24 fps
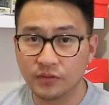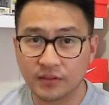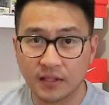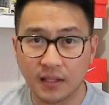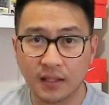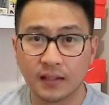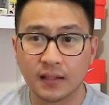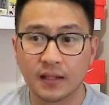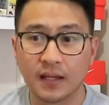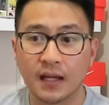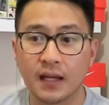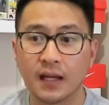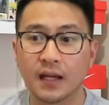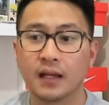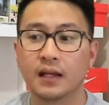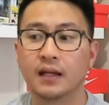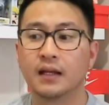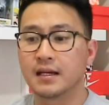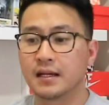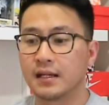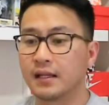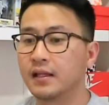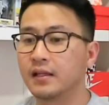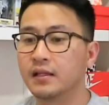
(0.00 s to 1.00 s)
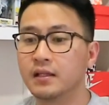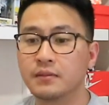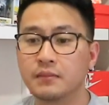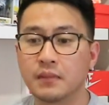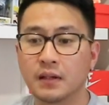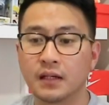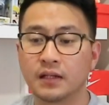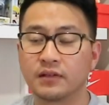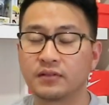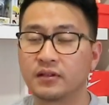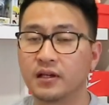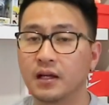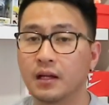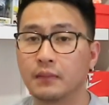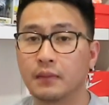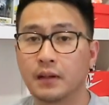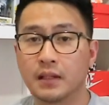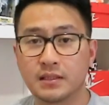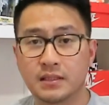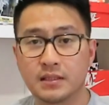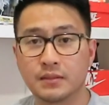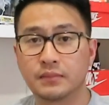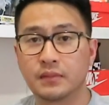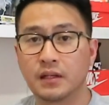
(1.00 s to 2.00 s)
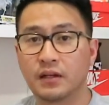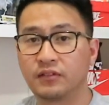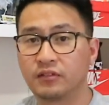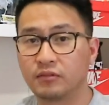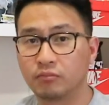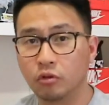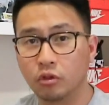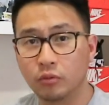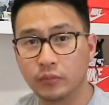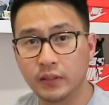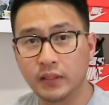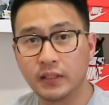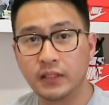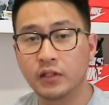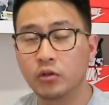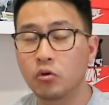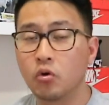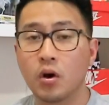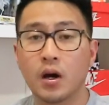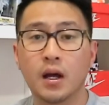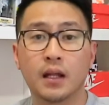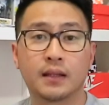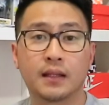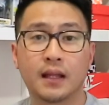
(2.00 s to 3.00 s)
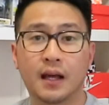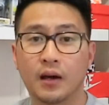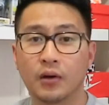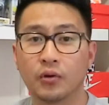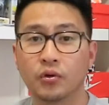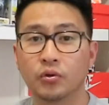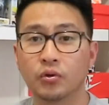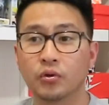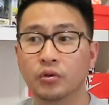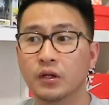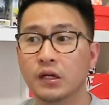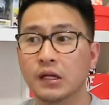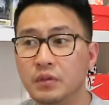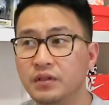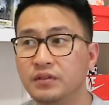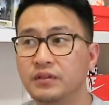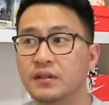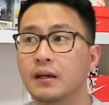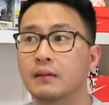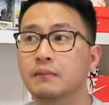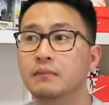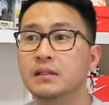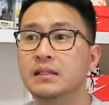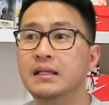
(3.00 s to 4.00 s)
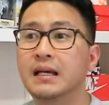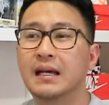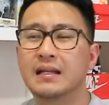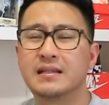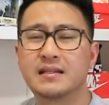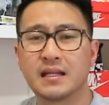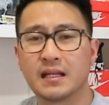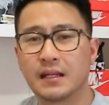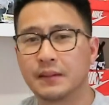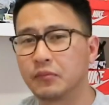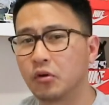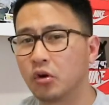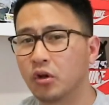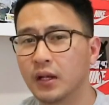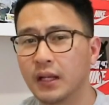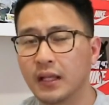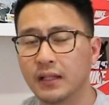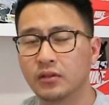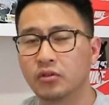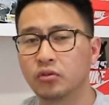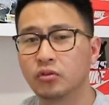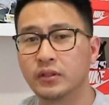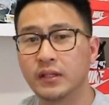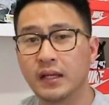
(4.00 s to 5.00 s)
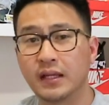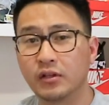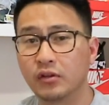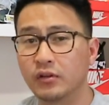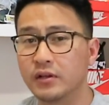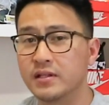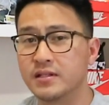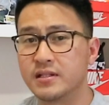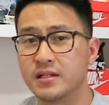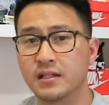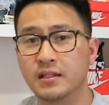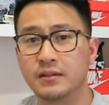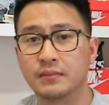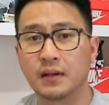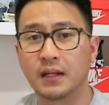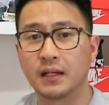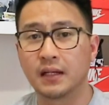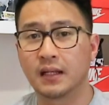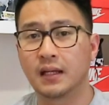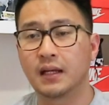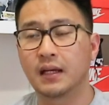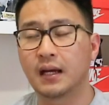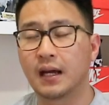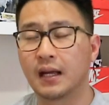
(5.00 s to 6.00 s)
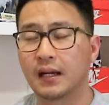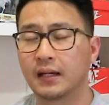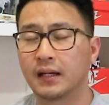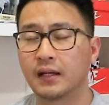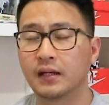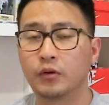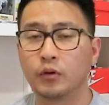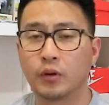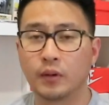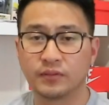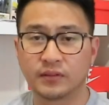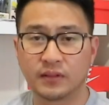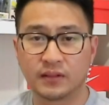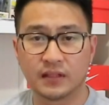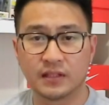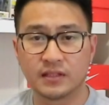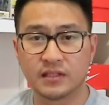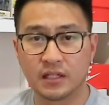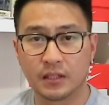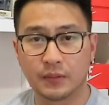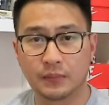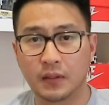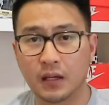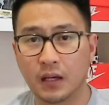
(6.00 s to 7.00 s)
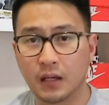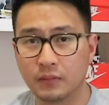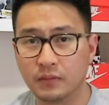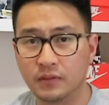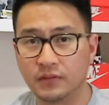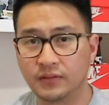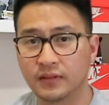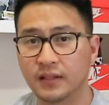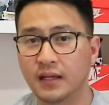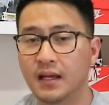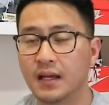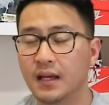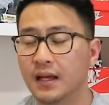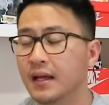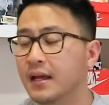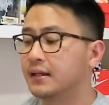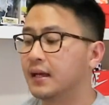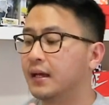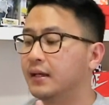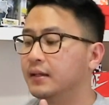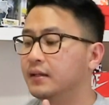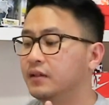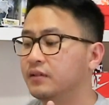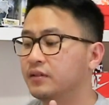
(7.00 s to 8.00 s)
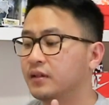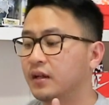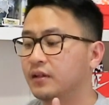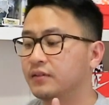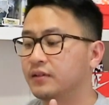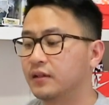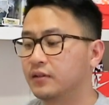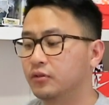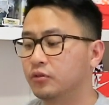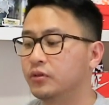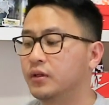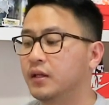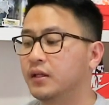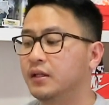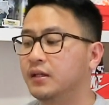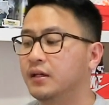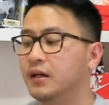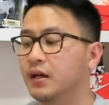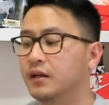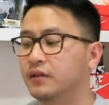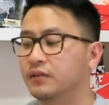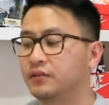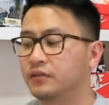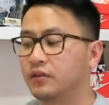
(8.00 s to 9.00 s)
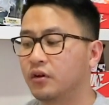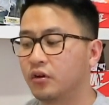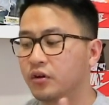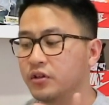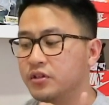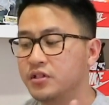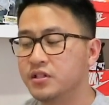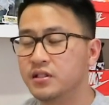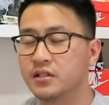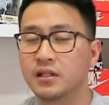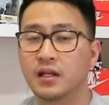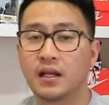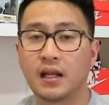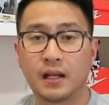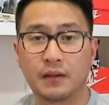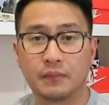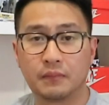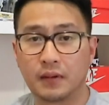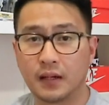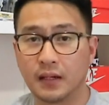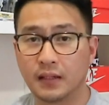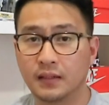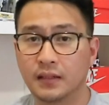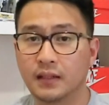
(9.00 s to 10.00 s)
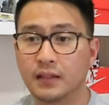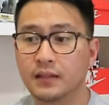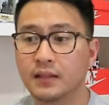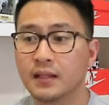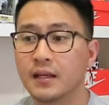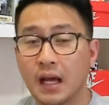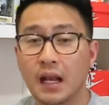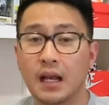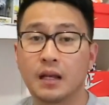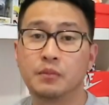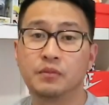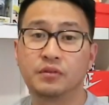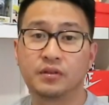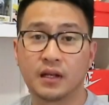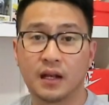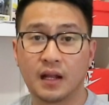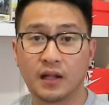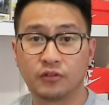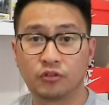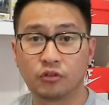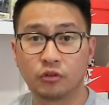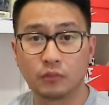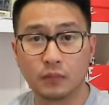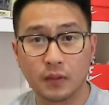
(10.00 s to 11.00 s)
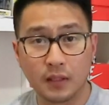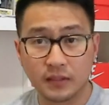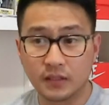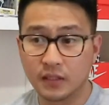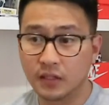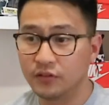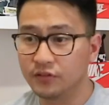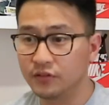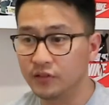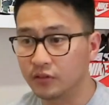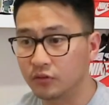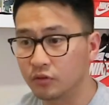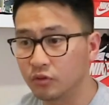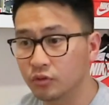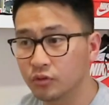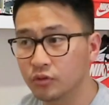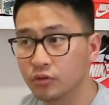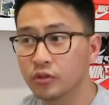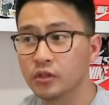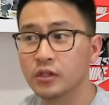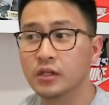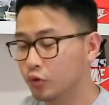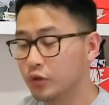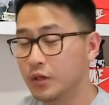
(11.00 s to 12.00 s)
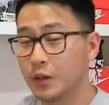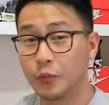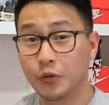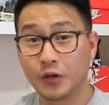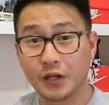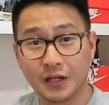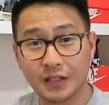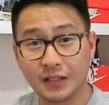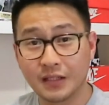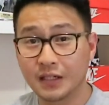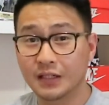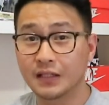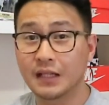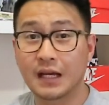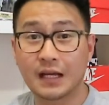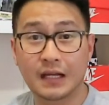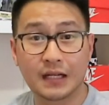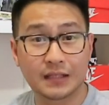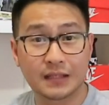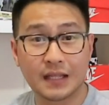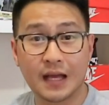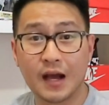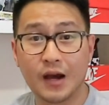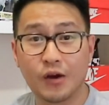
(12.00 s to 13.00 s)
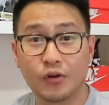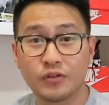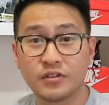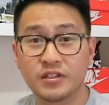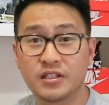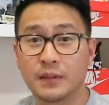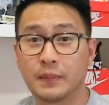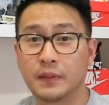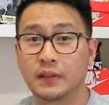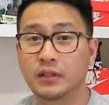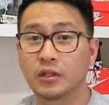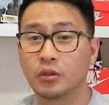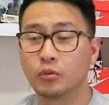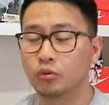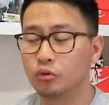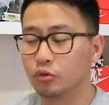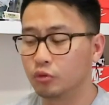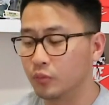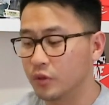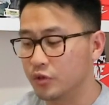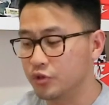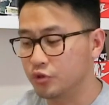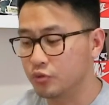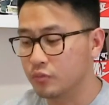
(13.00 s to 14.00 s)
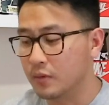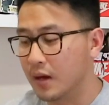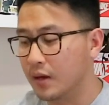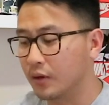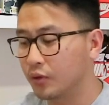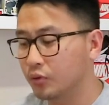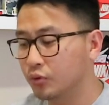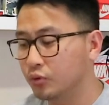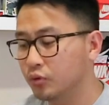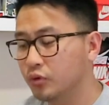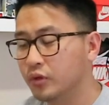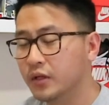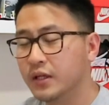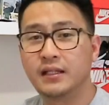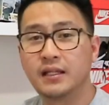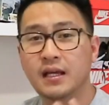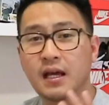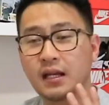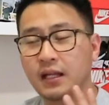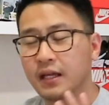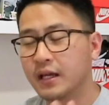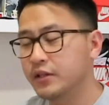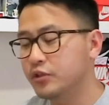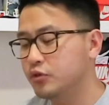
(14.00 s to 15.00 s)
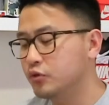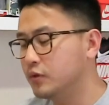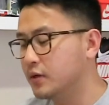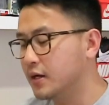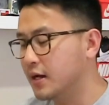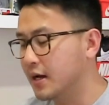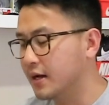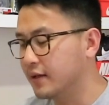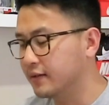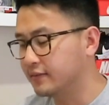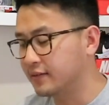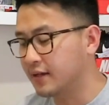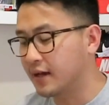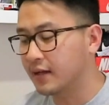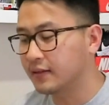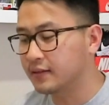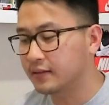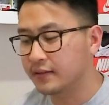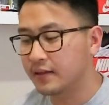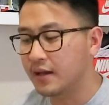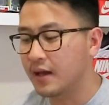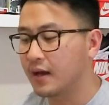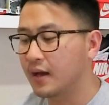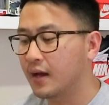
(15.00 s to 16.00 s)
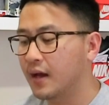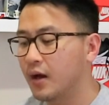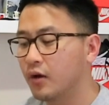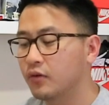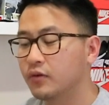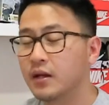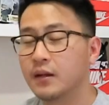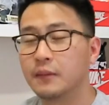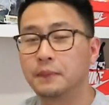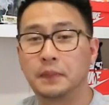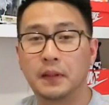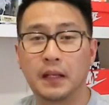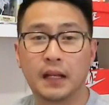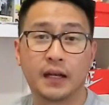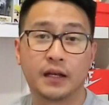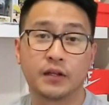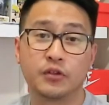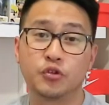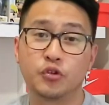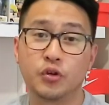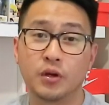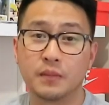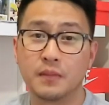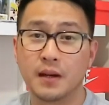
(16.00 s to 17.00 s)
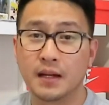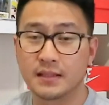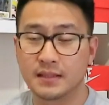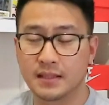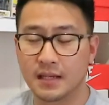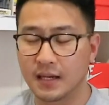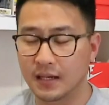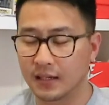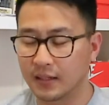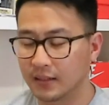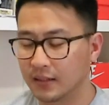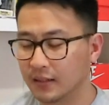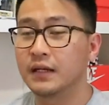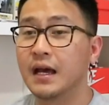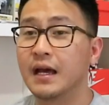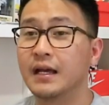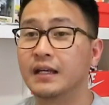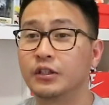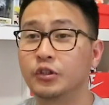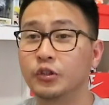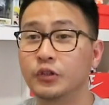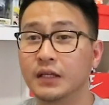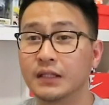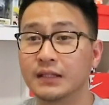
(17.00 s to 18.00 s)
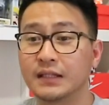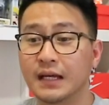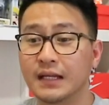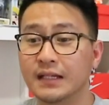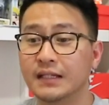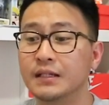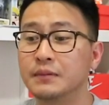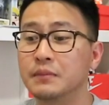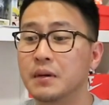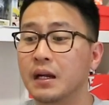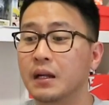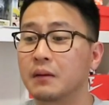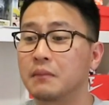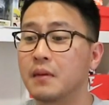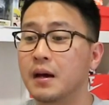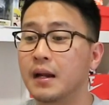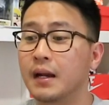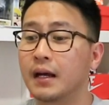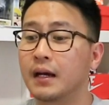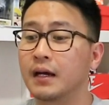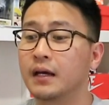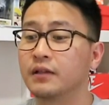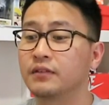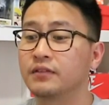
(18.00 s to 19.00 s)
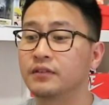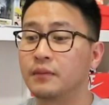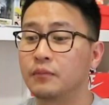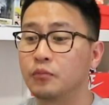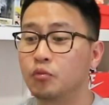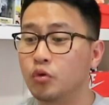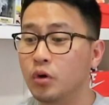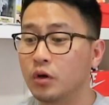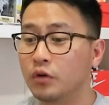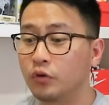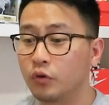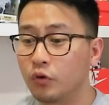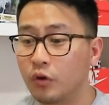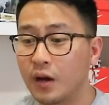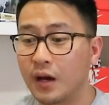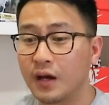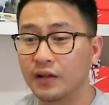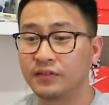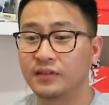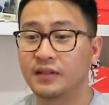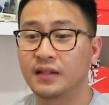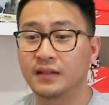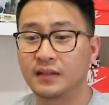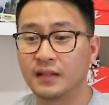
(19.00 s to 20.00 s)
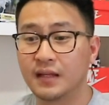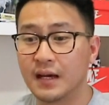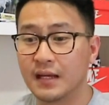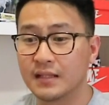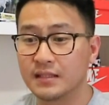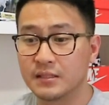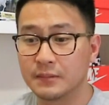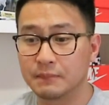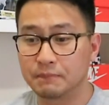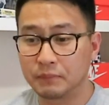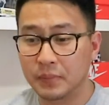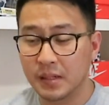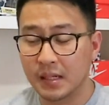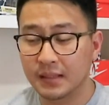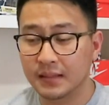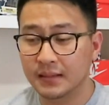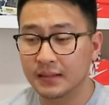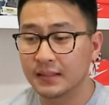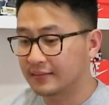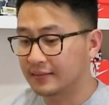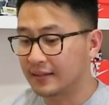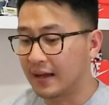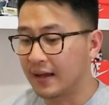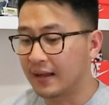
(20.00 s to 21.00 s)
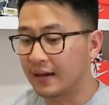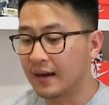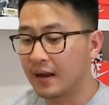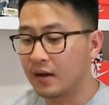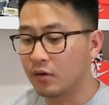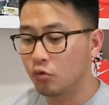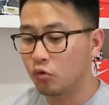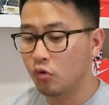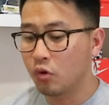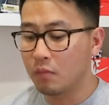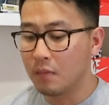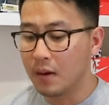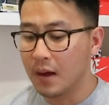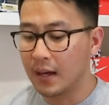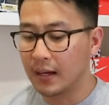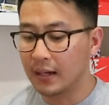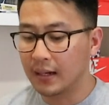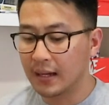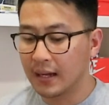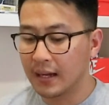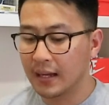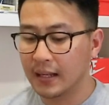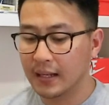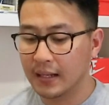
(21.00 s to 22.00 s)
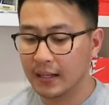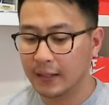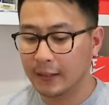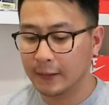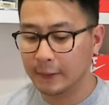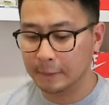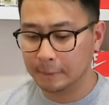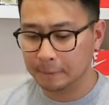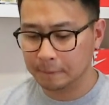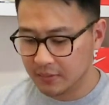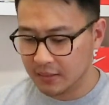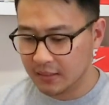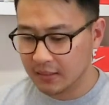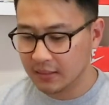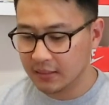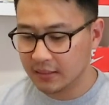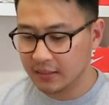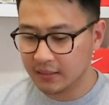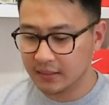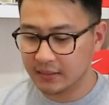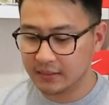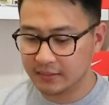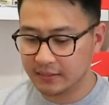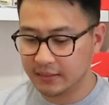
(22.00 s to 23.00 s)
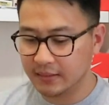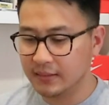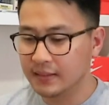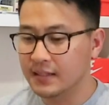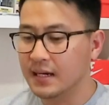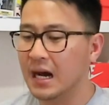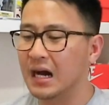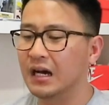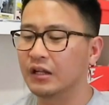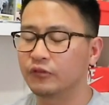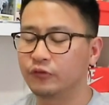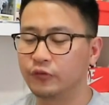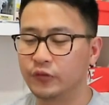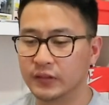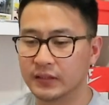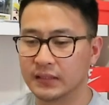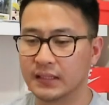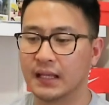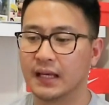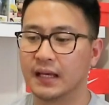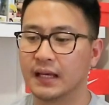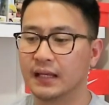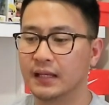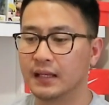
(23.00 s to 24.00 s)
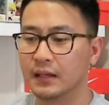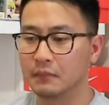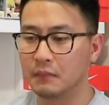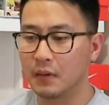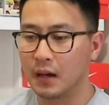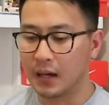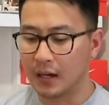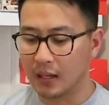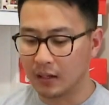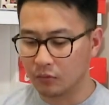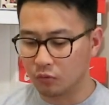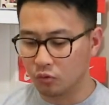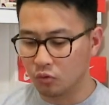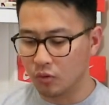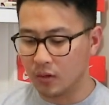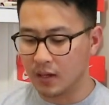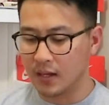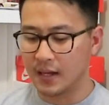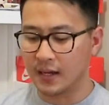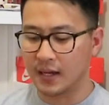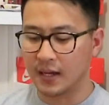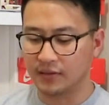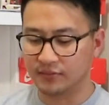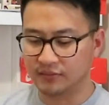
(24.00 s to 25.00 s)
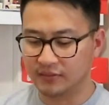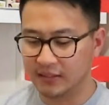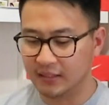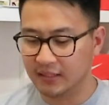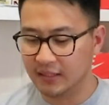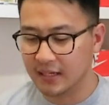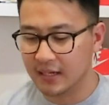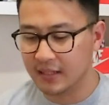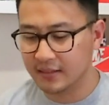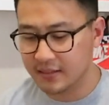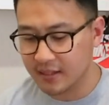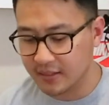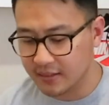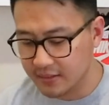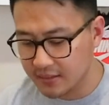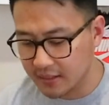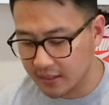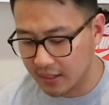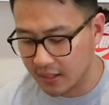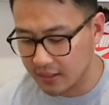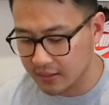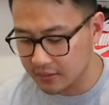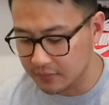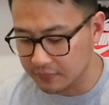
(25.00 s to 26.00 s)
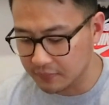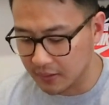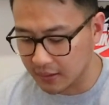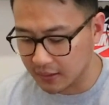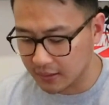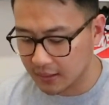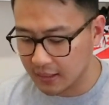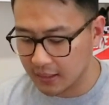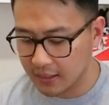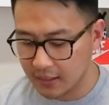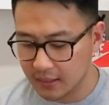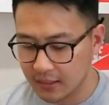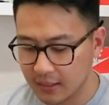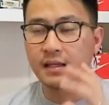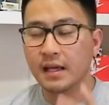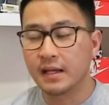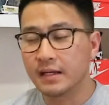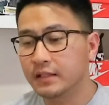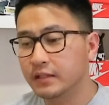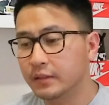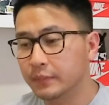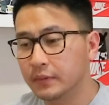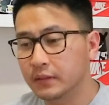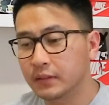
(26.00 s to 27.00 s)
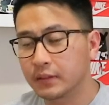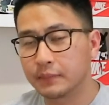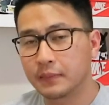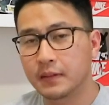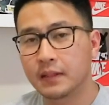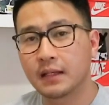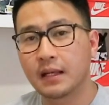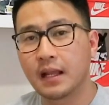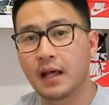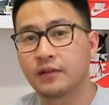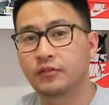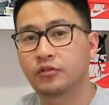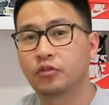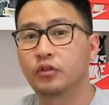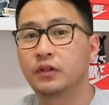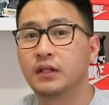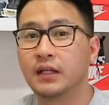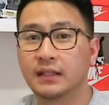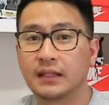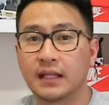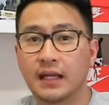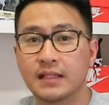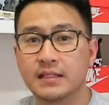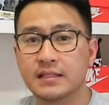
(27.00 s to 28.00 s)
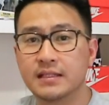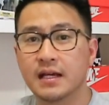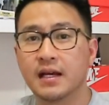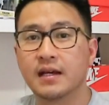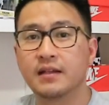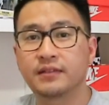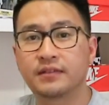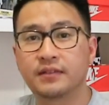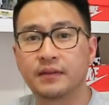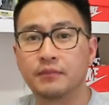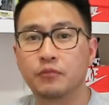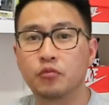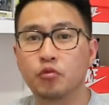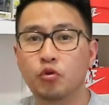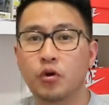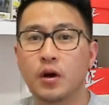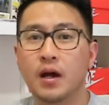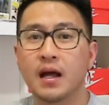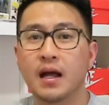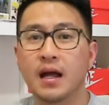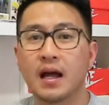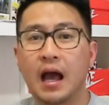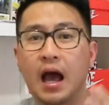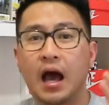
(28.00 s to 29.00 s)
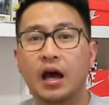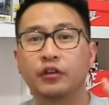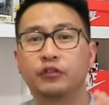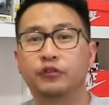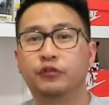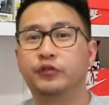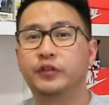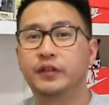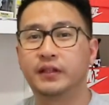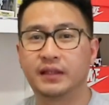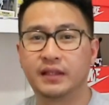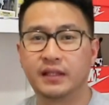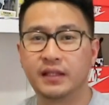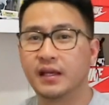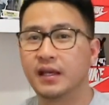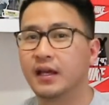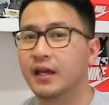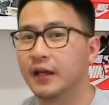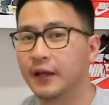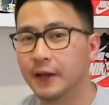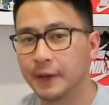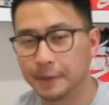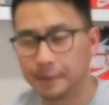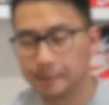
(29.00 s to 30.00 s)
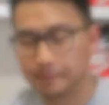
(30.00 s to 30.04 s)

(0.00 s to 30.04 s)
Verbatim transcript: bisa nggak caranya gimana segala macam dan sebelum ini gue nggak tahu bisa beli H&M online tuh di Indonesia di mana karena di website H&M nggak bisa nah ini salah satunya nih guys original and branded kalian bisa langsung belanja di situ udah mau deket-deket akhir tahun siapa tahu butuh baju baru ini harganya juga sangat terjangkau dan pilihannya juga banyak nah itu dia tadi barang-barangnya semua udah gue kasih lihat dengan cepat sekarang gue bakal milih tiga outfit lah yang bakal gue kasih lihat jadinya kayak gimana jadi teman-teman langsung lihat aja semua outfitnya